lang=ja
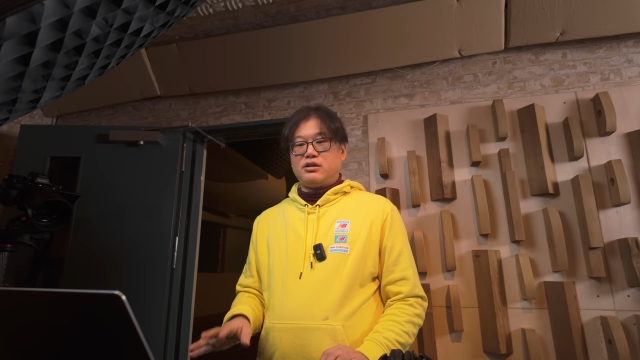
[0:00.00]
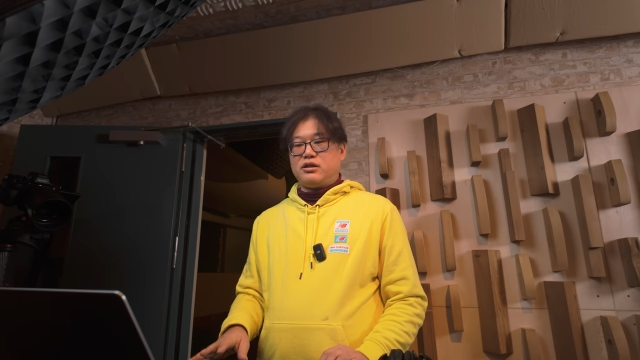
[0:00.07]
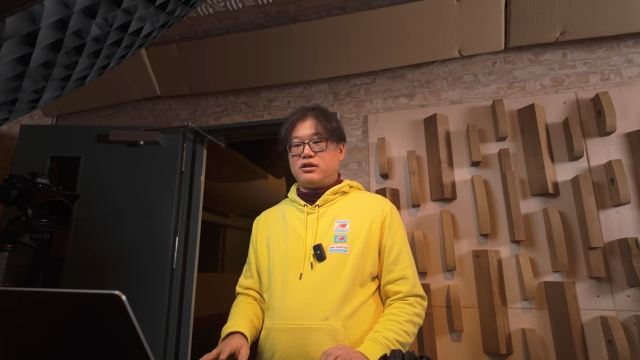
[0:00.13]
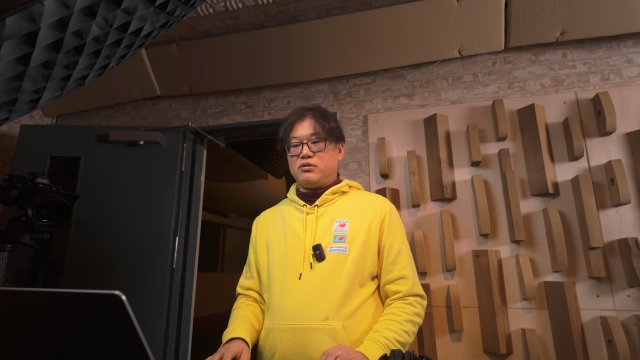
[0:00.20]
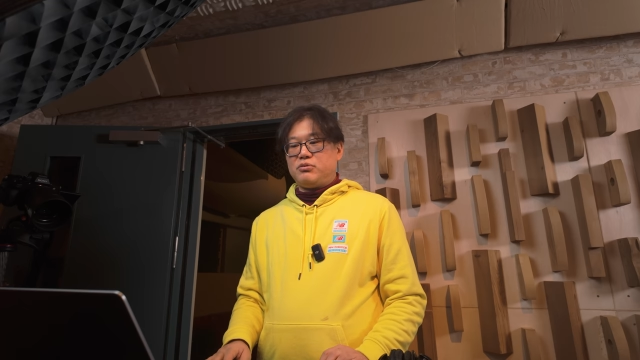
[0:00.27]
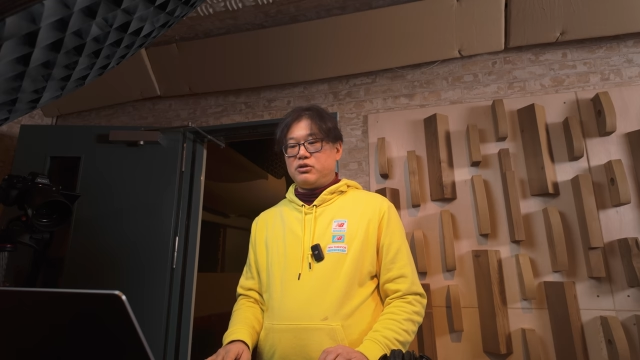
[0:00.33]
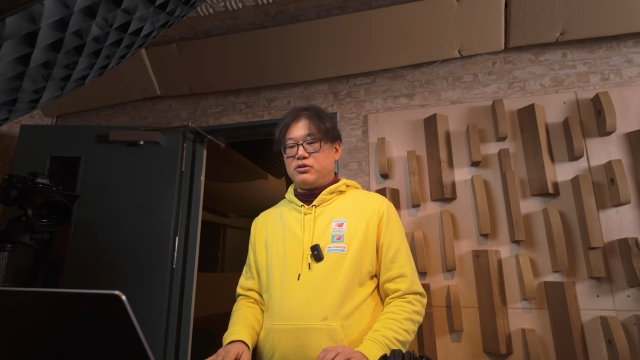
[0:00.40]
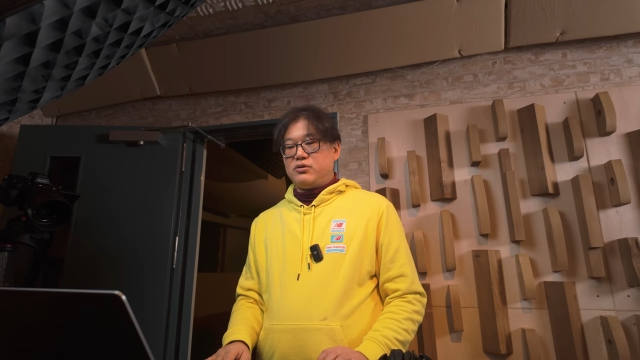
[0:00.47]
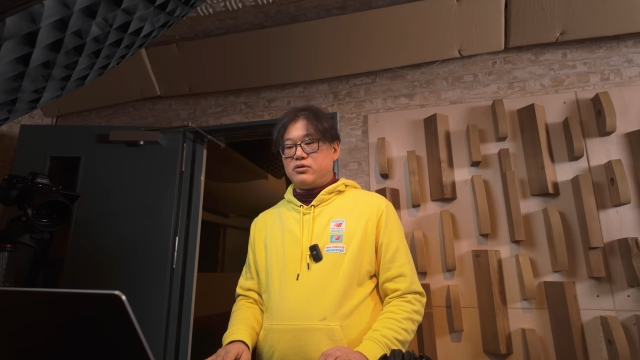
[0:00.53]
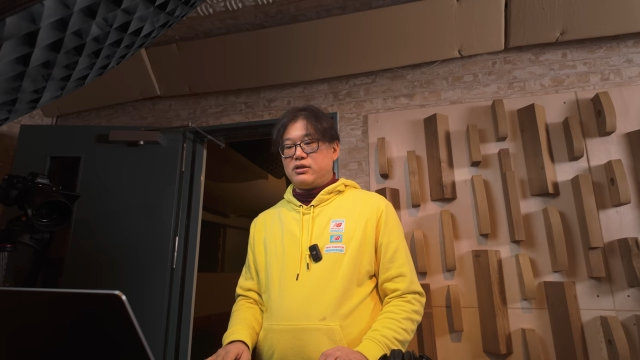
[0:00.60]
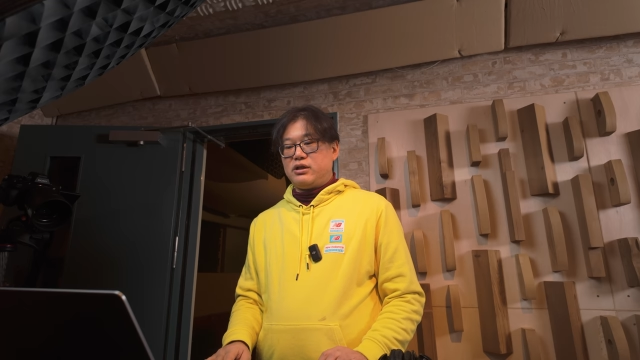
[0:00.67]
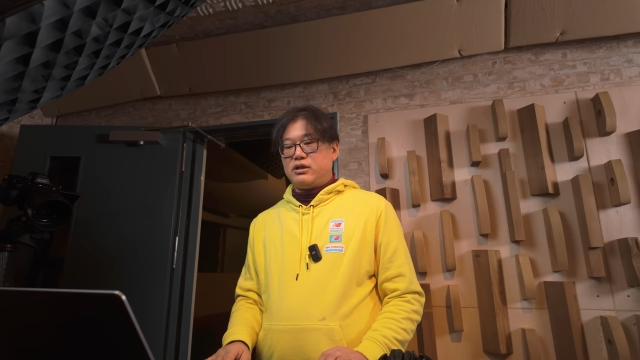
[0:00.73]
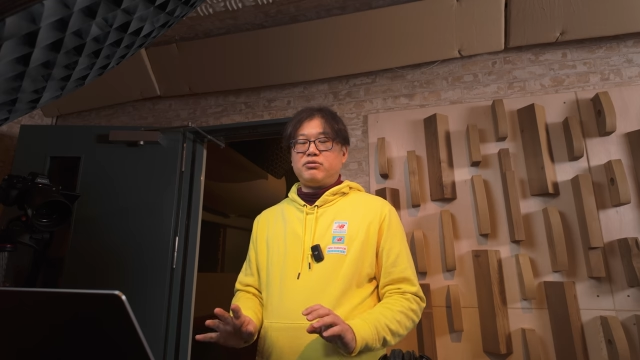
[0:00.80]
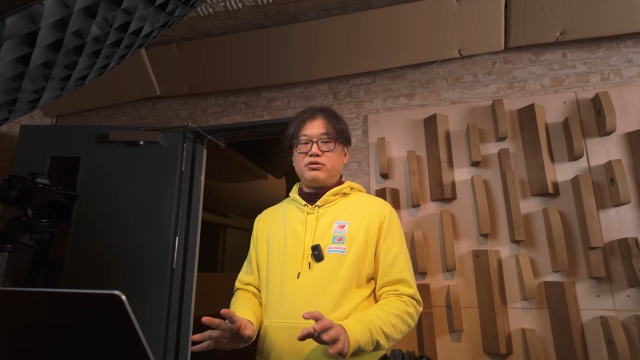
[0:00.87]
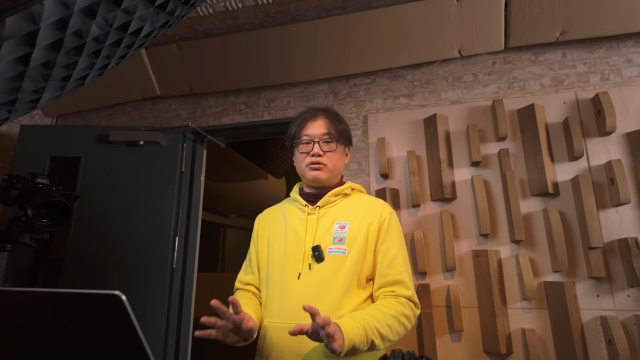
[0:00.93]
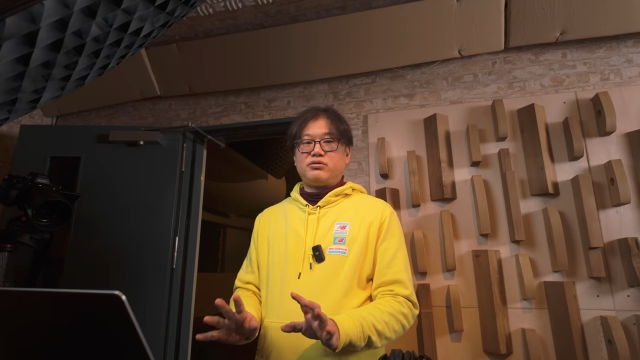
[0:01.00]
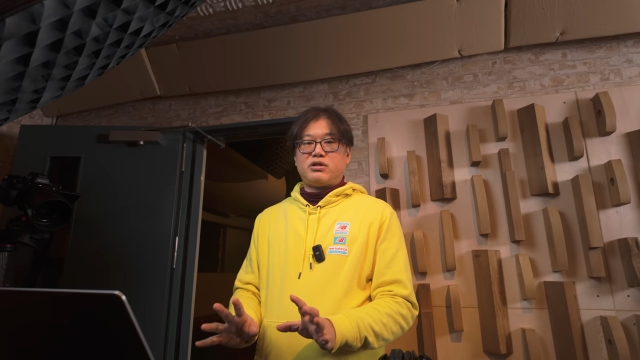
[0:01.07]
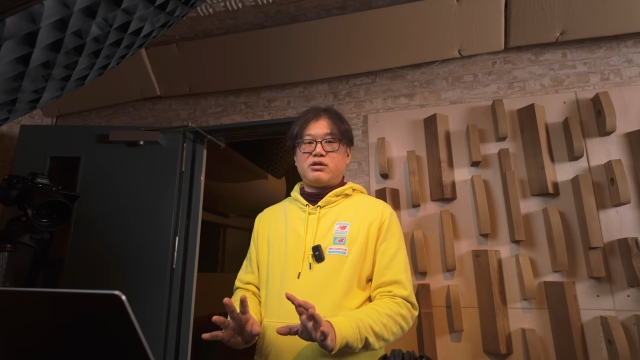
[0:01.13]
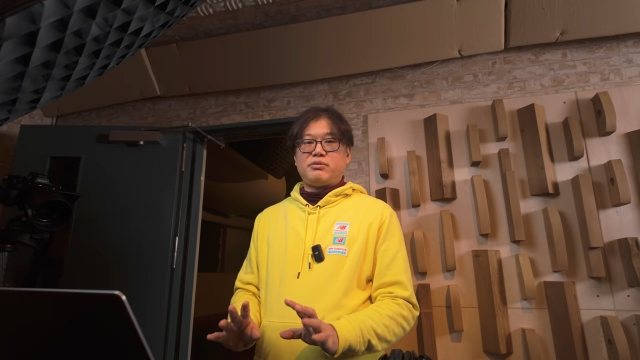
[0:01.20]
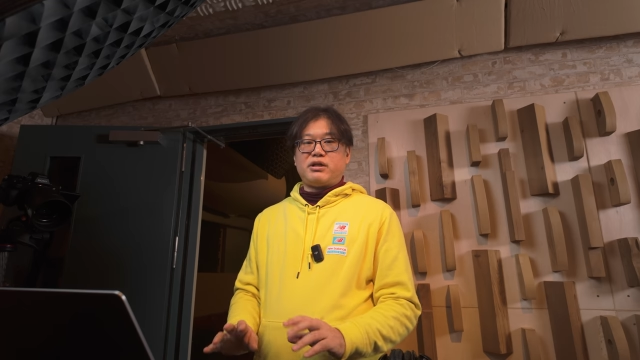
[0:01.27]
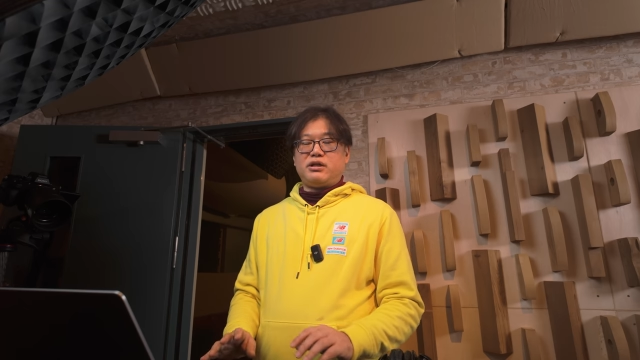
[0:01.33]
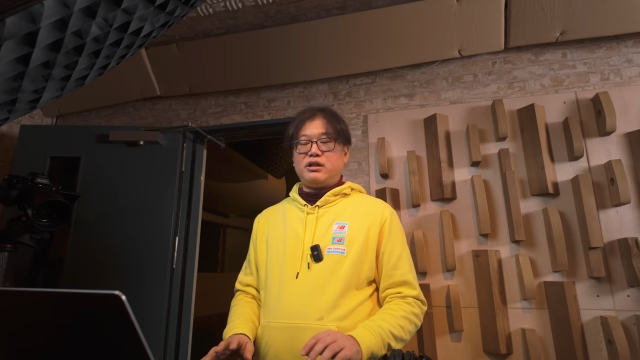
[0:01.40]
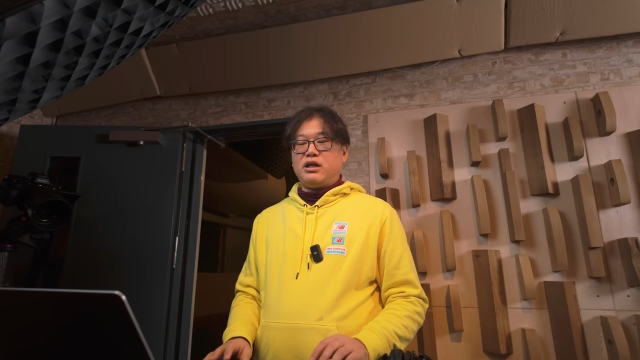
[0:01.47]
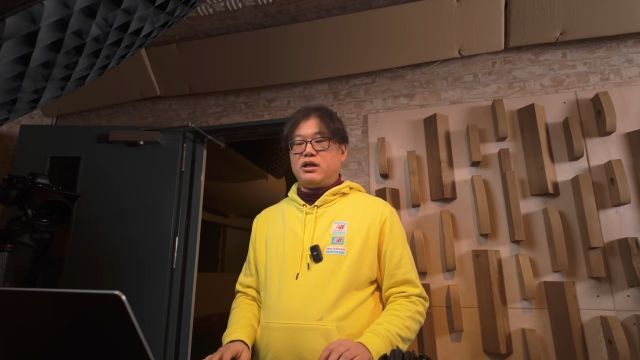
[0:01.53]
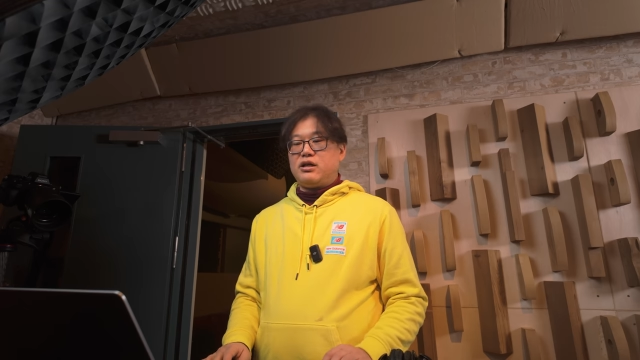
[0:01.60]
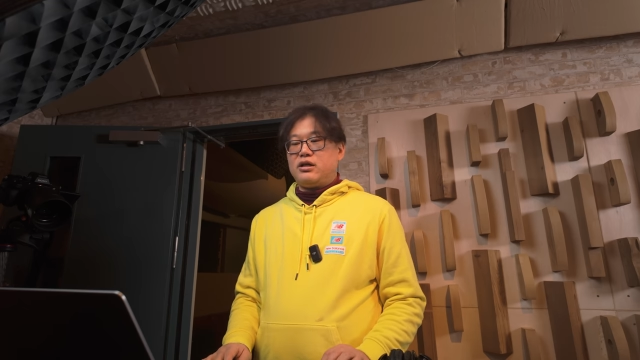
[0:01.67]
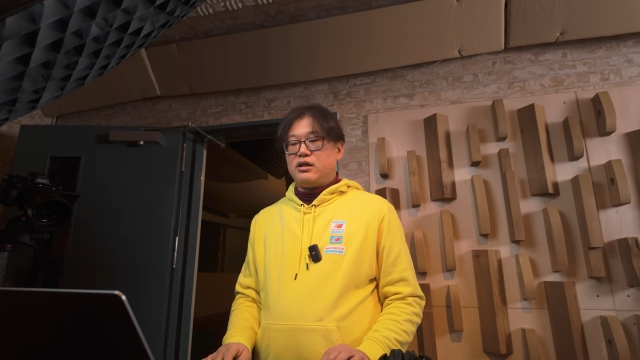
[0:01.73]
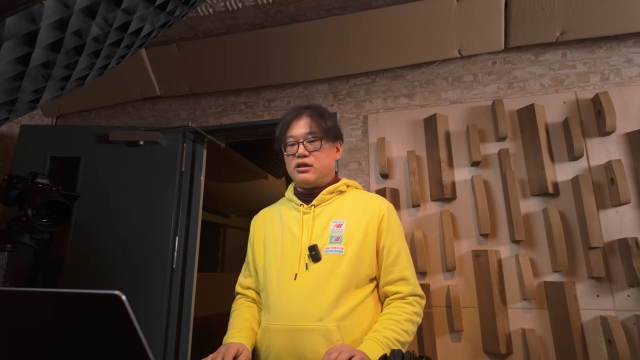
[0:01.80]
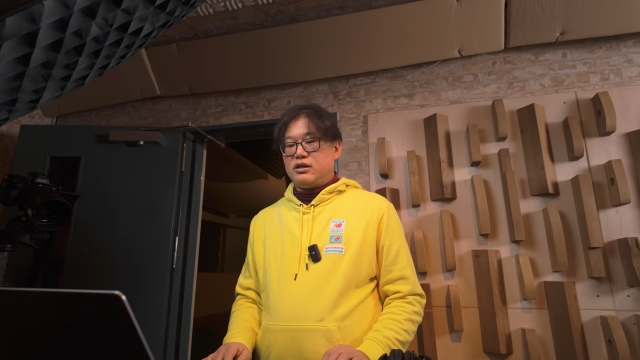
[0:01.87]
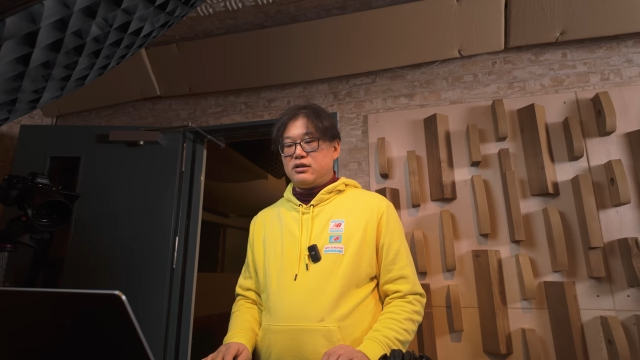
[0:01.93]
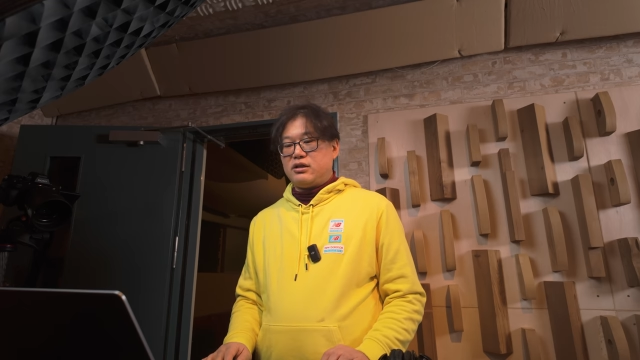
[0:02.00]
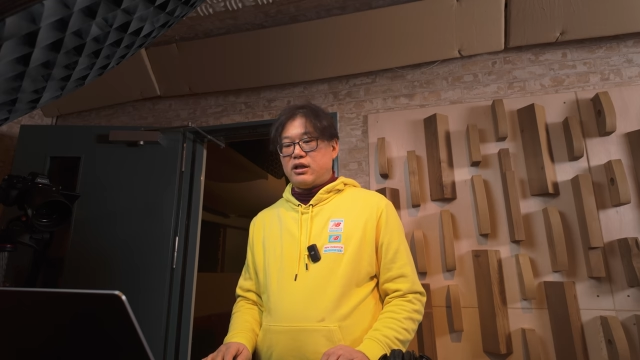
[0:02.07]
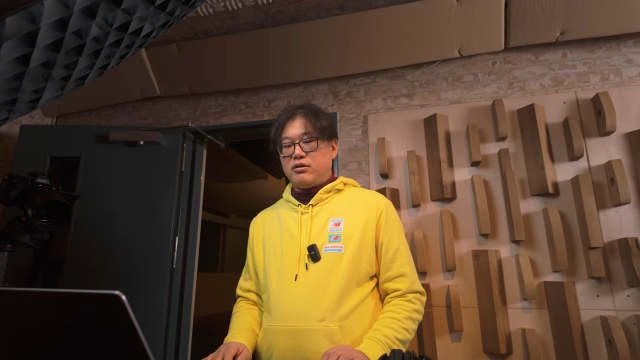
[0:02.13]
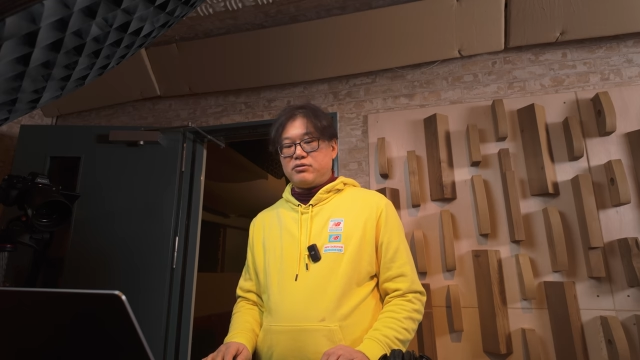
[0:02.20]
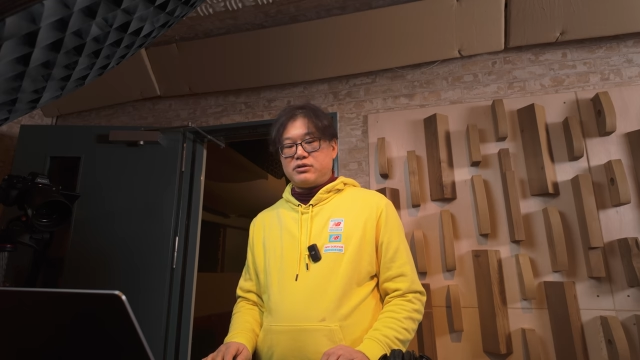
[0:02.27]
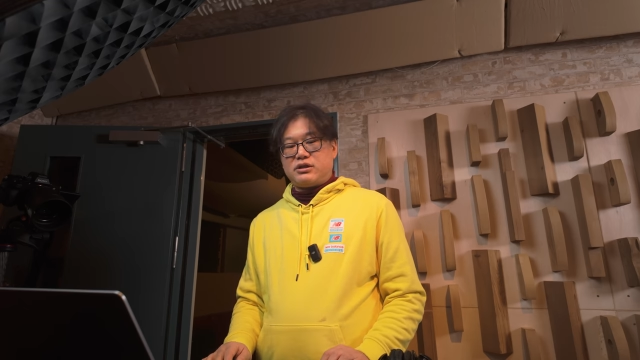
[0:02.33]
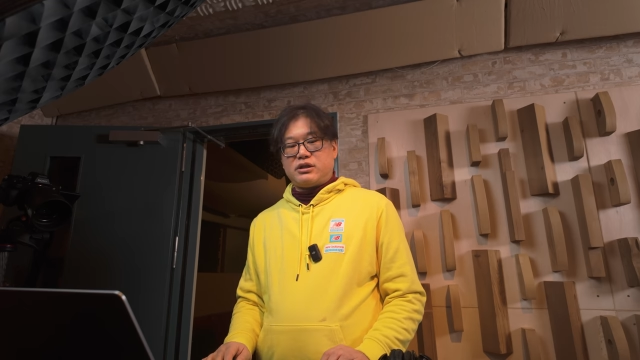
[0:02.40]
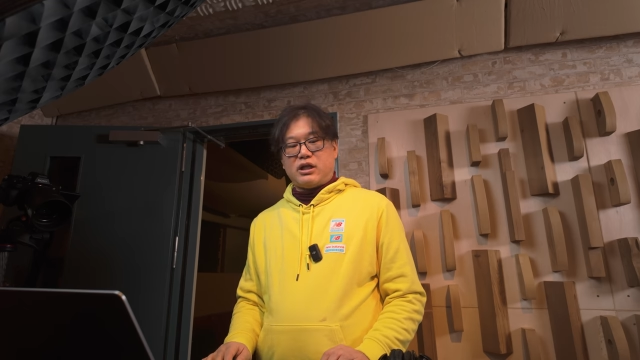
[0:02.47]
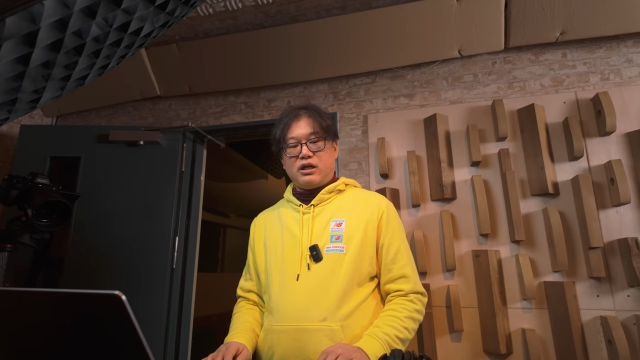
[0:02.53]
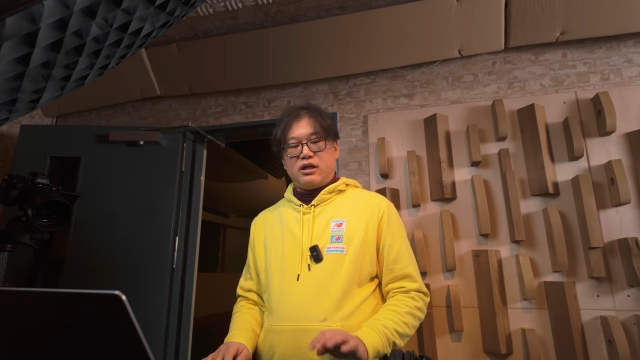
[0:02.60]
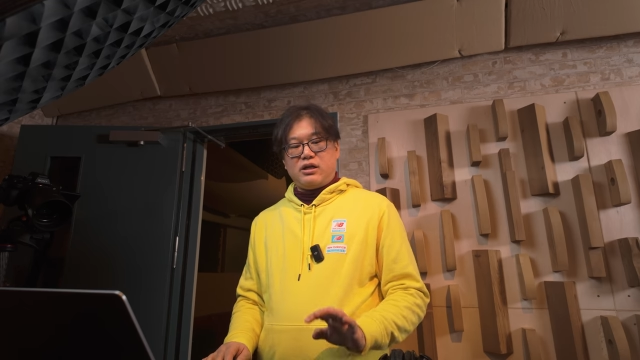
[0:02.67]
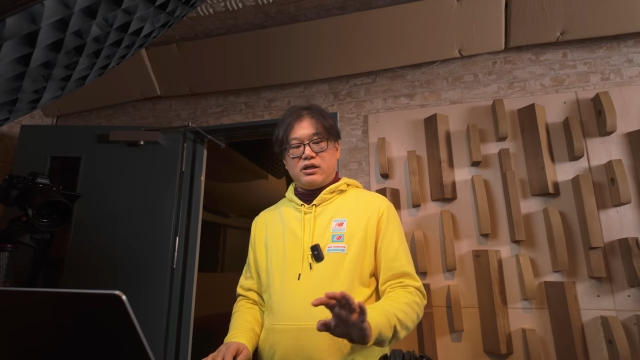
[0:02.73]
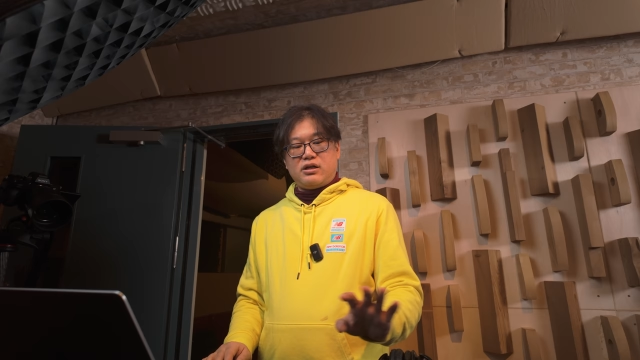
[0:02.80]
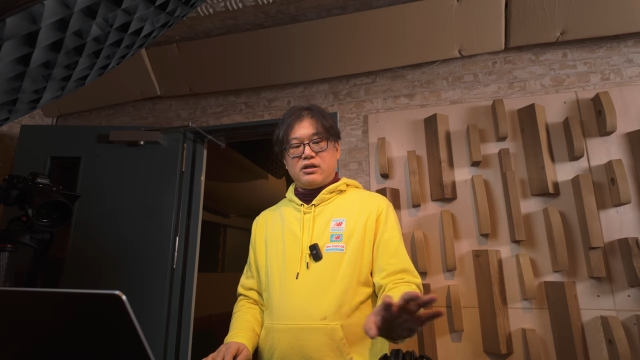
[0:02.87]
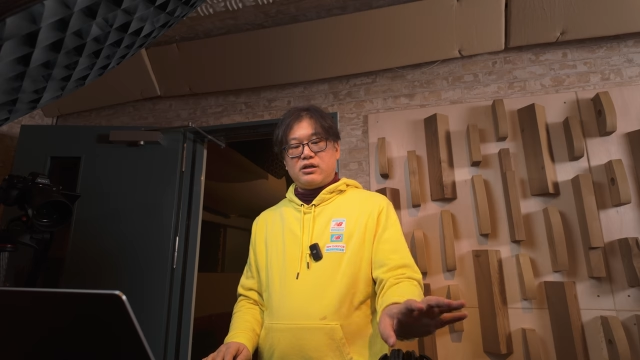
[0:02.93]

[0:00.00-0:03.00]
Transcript: 何でもコアオーディオドライバーにね対応したオー